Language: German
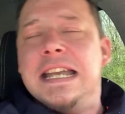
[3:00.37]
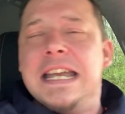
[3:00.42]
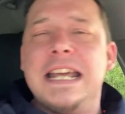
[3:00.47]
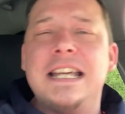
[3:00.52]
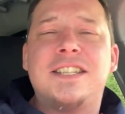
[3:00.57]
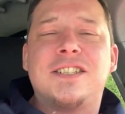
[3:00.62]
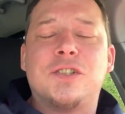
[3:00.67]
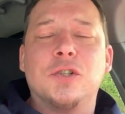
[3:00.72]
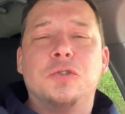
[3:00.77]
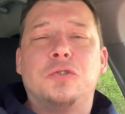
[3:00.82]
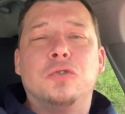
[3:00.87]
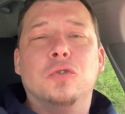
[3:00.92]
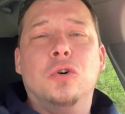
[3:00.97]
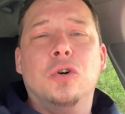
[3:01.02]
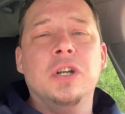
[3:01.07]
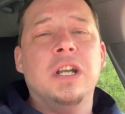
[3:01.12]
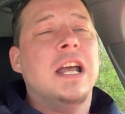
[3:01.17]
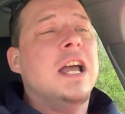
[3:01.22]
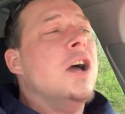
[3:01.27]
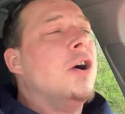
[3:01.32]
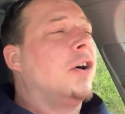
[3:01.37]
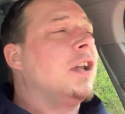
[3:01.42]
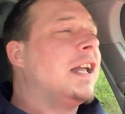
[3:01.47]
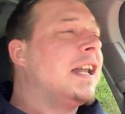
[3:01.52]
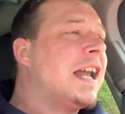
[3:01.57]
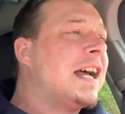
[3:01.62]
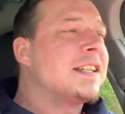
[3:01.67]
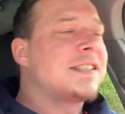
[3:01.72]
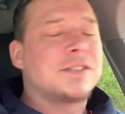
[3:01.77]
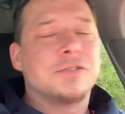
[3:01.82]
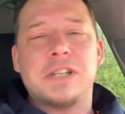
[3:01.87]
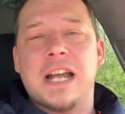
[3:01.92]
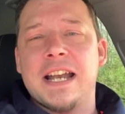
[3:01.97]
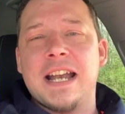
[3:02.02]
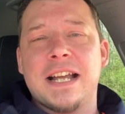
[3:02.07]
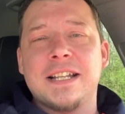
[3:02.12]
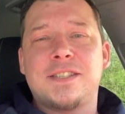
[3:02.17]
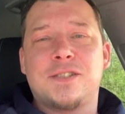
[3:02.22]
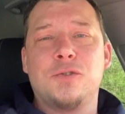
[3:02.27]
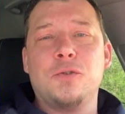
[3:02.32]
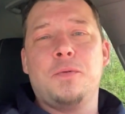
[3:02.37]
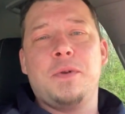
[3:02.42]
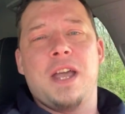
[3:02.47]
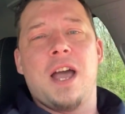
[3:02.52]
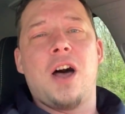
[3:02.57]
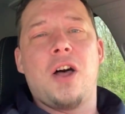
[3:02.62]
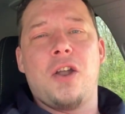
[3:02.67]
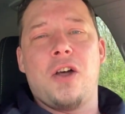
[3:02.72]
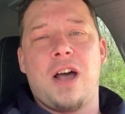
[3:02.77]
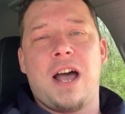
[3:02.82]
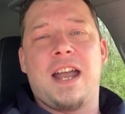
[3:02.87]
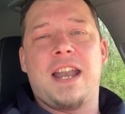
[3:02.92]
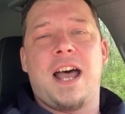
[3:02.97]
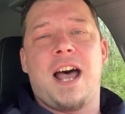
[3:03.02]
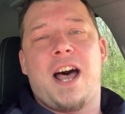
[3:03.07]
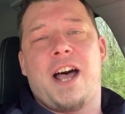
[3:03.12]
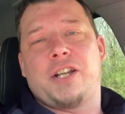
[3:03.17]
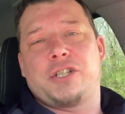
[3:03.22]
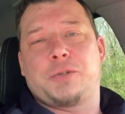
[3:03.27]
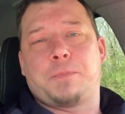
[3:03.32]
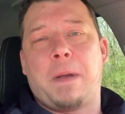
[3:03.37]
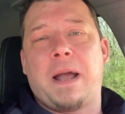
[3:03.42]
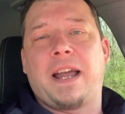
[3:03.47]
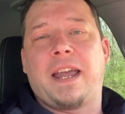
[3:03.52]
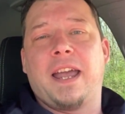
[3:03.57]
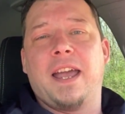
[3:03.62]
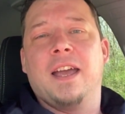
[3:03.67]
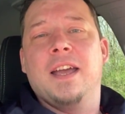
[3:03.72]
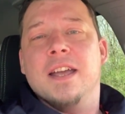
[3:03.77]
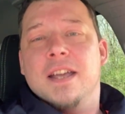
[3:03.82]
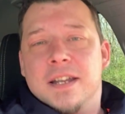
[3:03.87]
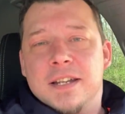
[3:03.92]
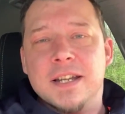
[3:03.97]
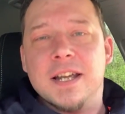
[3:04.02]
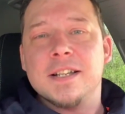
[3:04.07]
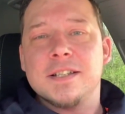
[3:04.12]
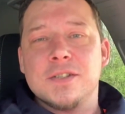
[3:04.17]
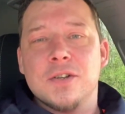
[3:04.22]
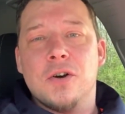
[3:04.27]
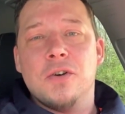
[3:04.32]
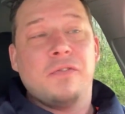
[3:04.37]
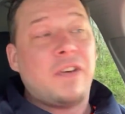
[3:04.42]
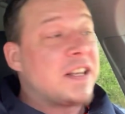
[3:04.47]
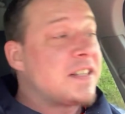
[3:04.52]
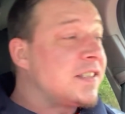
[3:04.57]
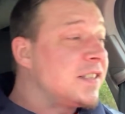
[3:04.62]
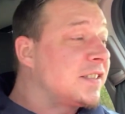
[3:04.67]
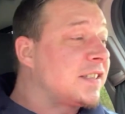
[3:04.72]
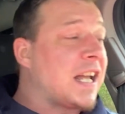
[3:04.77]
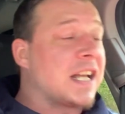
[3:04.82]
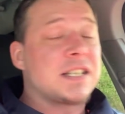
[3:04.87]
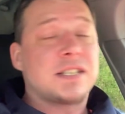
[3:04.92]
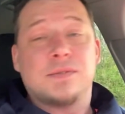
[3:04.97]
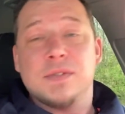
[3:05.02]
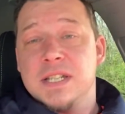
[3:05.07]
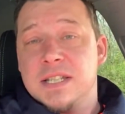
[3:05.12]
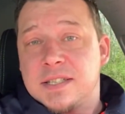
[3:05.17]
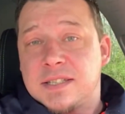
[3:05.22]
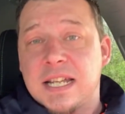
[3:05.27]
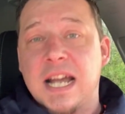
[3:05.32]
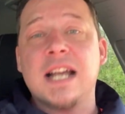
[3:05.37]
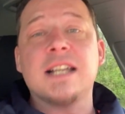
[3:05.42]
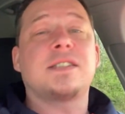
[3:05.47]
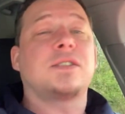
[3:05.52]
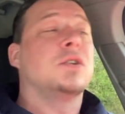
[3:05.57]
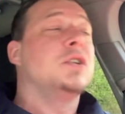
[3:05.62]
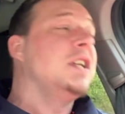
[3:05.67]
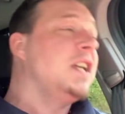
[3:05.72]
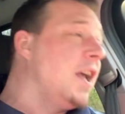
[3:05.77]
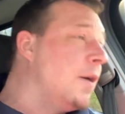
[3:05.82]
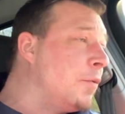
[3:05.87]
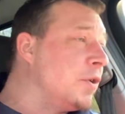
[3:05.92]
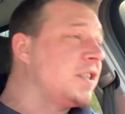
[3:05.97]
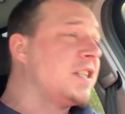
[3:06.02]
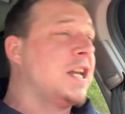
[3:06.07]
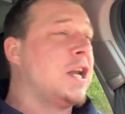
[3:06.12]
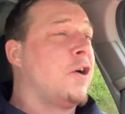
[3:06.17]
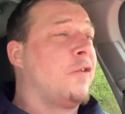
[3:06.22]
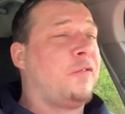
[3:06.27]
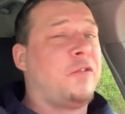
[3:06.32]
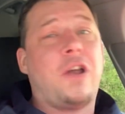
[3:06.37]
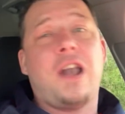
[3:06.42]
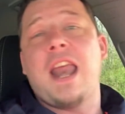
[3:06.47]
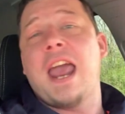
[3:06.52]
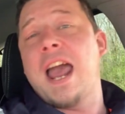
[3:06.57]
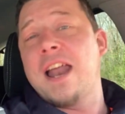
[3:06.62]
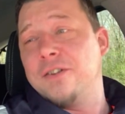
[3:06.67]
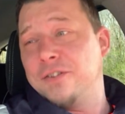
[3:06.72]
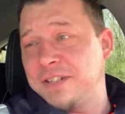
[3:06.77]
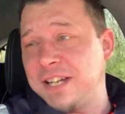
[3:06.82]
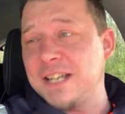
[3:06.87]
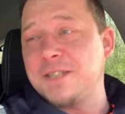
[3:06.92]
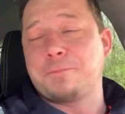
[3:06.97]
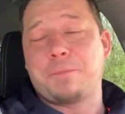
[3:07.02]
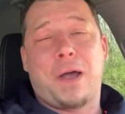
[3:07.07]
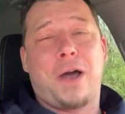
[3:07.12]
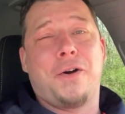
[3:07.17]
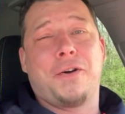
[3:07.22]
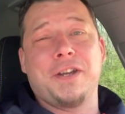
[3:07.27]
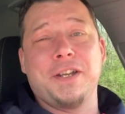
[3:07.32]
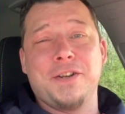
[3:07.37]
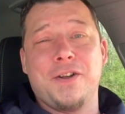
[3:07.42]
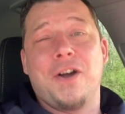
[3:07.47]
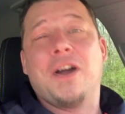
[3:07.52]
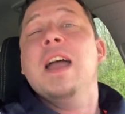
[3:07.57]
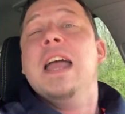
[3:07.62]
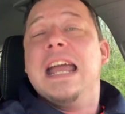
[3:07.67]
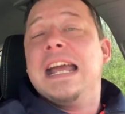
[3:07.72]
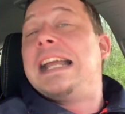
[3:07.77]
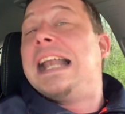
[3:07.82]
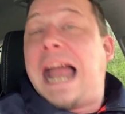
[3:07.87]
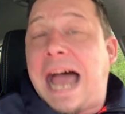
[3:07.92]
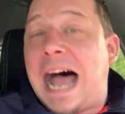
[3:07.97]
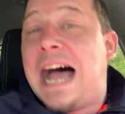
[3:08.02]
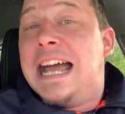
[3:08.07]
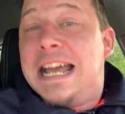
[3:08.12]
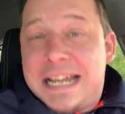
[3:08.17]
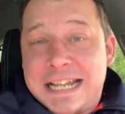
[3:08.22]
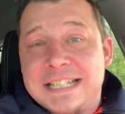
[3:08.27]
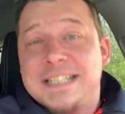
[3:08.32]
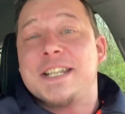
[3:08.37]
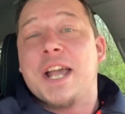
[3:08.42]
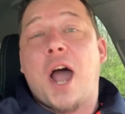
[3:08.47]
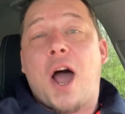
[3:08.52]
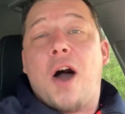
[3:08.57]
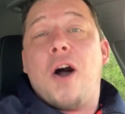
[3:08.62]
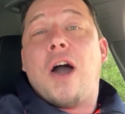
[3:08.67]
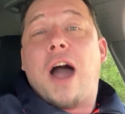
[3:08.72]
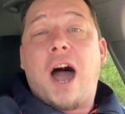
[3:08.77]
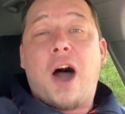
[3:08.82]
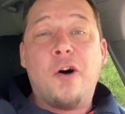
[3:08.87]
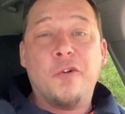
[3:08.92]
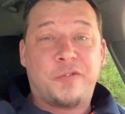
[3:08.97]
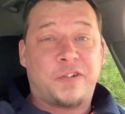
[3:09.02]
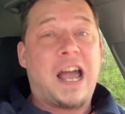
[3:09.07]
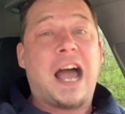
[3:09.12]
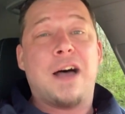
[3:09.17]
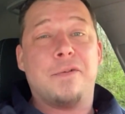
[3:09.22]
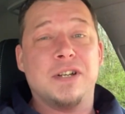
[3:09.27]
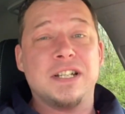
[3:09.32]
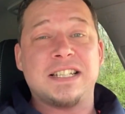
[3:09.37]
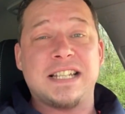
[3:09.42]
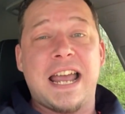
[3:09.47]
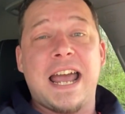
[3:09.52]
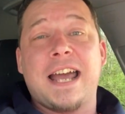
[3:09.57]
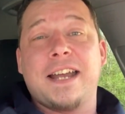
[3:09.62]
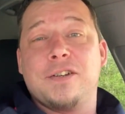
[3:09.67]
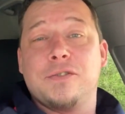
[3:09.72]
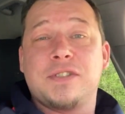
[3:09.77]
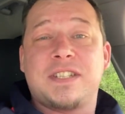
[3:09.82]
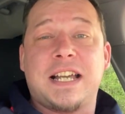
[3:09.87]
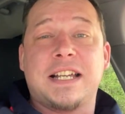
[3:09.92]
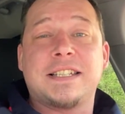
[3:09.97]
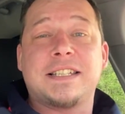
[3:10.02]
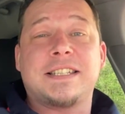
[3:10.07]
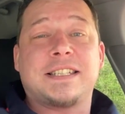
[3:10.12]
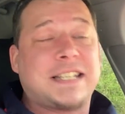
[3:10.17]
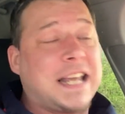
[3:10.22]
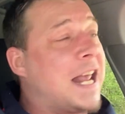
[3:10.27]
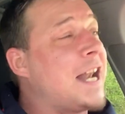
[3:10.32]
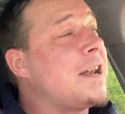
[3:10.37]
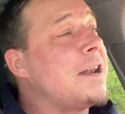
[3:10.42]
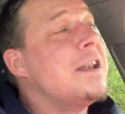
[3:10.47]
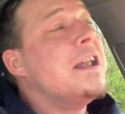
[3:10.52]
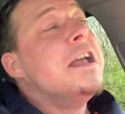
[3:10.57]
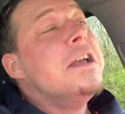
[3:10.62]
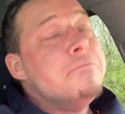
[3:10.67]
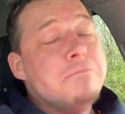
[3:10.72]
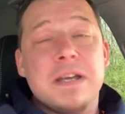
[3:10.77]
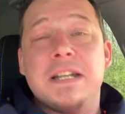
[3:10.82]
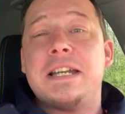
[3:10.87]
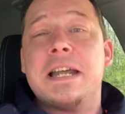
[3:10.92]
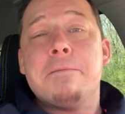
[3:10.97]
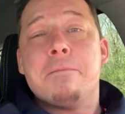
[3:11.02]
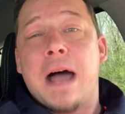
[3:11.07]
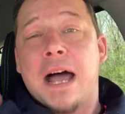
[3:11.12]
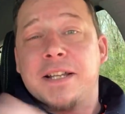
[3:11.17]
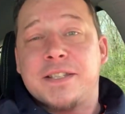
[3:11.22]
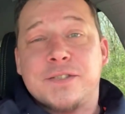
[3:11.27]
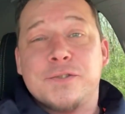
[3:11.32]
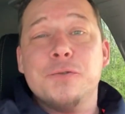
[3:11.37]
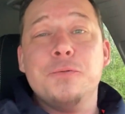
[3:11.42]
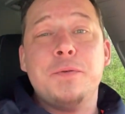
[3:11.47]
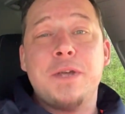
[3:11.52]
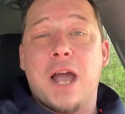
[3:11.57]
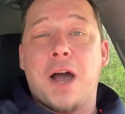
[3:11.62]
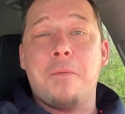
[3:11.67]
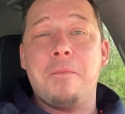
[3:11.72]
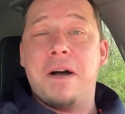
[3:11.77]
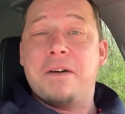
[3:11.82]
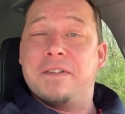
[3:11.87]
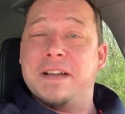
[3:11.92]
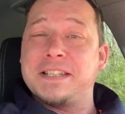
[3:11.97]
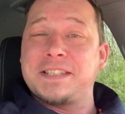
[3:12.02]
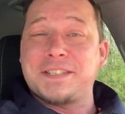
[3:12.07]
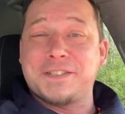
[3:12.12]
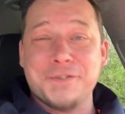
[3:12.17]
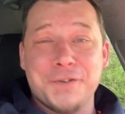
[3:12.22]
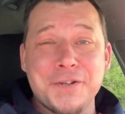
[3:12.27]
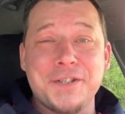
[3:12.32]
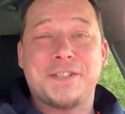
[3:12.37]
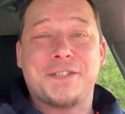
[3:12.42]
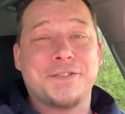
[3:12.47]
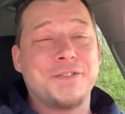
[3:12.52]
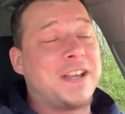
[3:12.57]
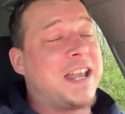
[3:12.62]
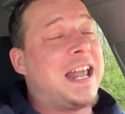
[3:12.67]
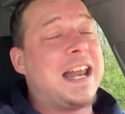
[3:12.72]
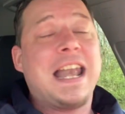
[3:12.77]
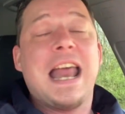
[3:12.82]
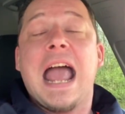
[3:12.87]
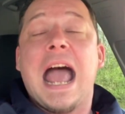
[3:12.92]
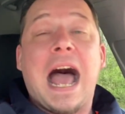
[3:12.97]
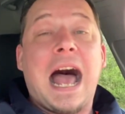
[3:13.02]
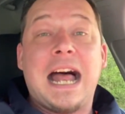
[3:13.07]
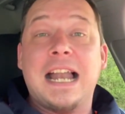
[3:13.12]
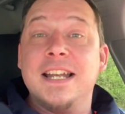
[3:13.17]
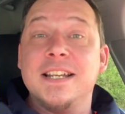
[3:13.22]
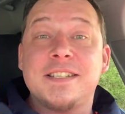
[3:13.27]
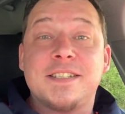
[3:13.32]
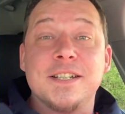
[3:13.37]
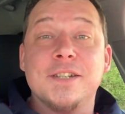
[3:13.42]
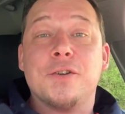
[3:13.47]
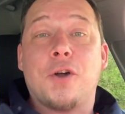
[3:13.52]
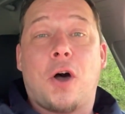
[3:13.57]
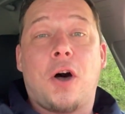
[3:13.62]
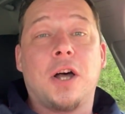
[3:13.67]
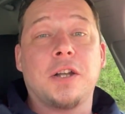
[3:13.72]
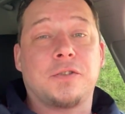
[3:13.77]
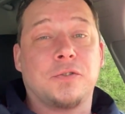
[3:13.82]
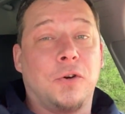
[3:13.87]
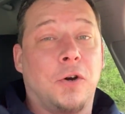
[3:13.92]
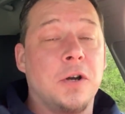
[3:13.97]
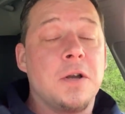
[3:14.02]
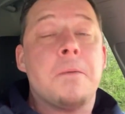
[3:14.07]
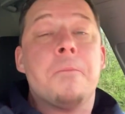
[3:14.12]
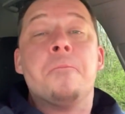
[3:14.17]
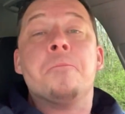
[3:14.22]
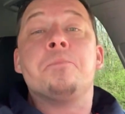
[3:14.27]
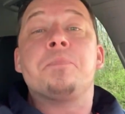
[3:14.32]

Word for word: nichts zu tun. Und dann hast du dein Azubi auch noch an der Arschbacke. Ne, so, was ist das, wie ist das? Und hier muss ich noch für lernen und das brauche ich noch. Klar, ist ja auch Aufgabe des Lehrrettungsassistenten, mit dem Azubi auch mal was durchzugehen. Alles in Ordnung.